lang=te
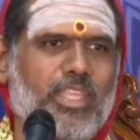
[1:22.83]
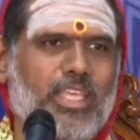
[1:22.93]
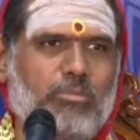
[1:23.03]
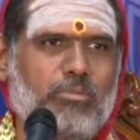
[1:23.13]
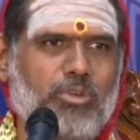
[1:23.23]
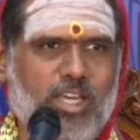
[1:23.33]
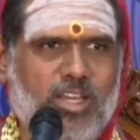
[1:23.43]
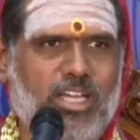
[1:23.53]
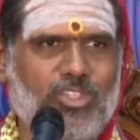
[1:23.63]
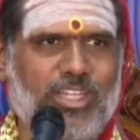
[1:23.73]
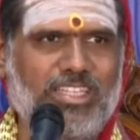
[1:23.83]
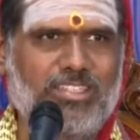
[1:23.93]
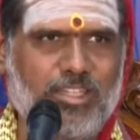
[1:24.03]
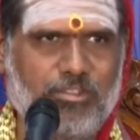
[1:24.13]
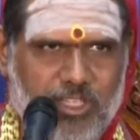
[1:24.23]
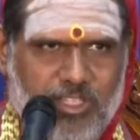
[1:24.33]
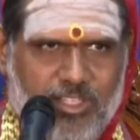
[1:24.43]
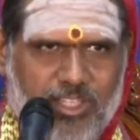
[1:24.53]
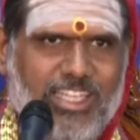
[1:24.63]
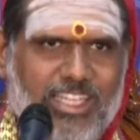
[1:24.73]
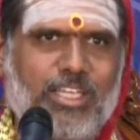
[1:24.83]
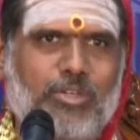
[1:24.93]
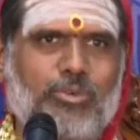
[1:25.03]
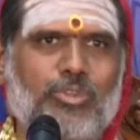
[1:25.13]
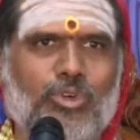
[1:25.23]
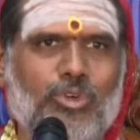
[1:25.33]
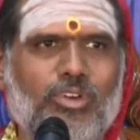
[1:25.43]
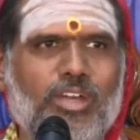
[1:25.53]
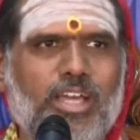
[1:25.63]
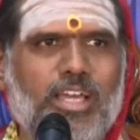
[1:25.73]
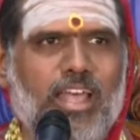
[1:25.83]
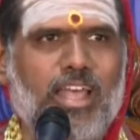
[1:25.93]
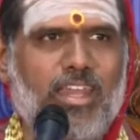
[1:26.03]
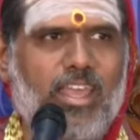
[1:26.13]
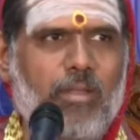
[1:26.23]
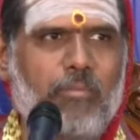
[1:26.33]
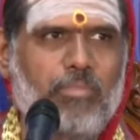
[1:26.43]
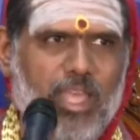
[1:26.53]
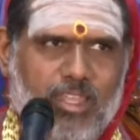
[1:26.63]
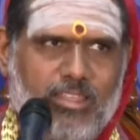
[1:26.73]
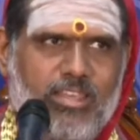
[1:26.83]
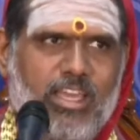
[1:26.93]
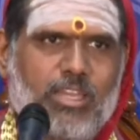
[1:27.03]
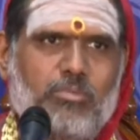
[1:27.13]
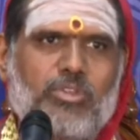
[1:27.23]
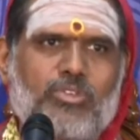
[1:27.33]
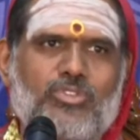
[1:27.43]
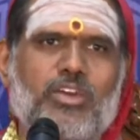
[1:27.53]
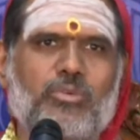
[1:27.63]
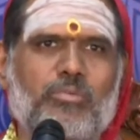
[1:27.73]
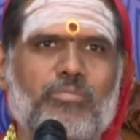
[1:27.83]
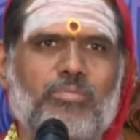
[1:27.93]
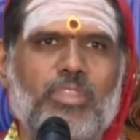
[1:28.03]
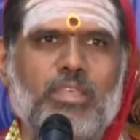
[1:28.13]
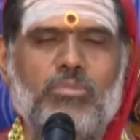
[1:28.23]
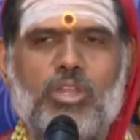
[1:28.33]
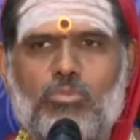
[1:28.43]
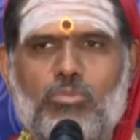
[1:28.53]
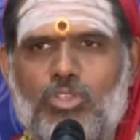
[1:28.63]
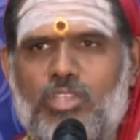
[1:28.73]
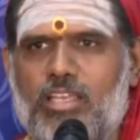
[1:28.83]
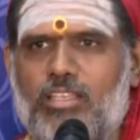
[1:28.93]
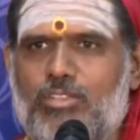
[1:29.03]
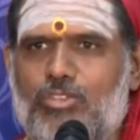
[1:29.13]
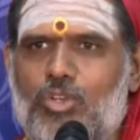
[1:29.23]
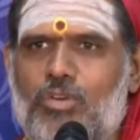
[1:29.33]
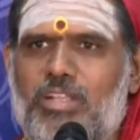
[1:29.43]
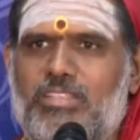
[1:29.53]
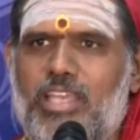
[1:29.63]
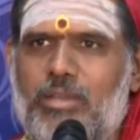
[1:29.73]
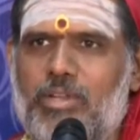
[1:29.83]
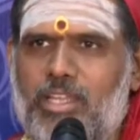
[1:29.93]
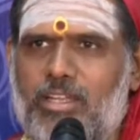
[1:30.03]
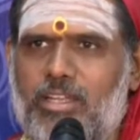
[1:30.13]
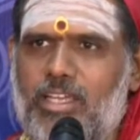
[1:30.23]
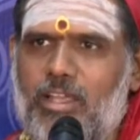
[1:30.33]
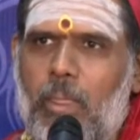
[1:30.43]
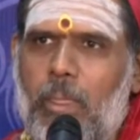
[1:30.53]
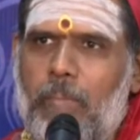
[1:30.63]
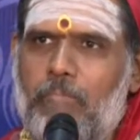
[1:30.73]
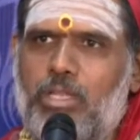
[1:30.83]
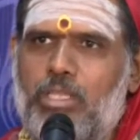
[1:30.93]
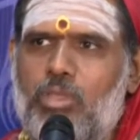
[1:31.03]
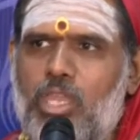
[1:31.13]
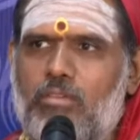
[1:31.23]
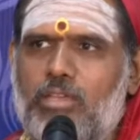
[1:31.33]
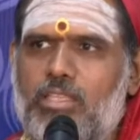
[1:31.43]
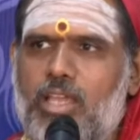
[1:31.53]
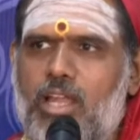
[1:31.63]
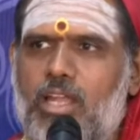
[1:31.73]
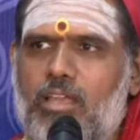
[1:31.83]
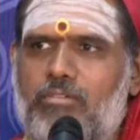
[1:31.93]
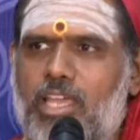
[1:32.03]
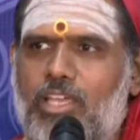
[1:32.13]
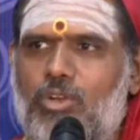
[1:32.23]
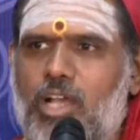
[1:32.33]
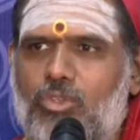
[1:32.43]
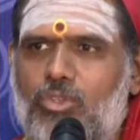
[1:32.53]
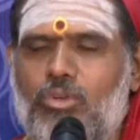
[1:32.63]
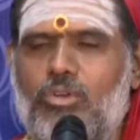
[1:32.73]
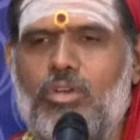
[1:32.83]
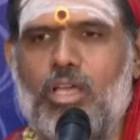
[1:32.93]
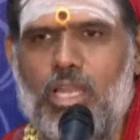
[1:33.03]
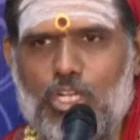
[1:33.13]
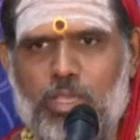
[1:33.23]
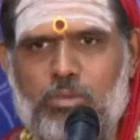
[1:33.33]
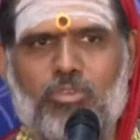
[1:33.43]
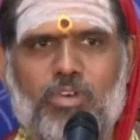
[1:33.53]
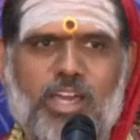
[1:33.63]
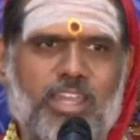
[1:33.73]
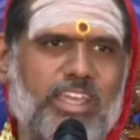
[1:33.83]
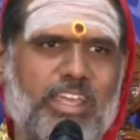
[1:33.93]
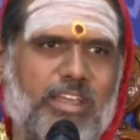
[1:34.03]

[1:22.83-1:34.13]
అమ్మవారు ఆశ్రయించే విధి ఏదైతే ఉందో దాన్నే నిధి అని పిలుస్తారు మనం మొత్తానికి తెలుసుకోవాల్సింది ఏమిటి అంటే పద్మిని విద్య అంటే వేరే ఏదో కాదు లక్ష్మీ అమ్మవారే